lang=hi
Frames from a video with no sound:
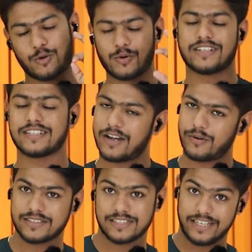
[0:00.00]
थोड़ा सा
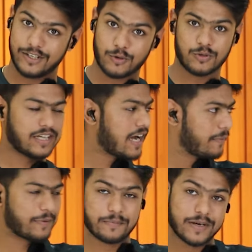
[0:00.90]
आवाज़ लीक होता है
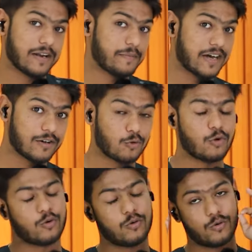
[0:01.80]
आपके बगल में अगर कोई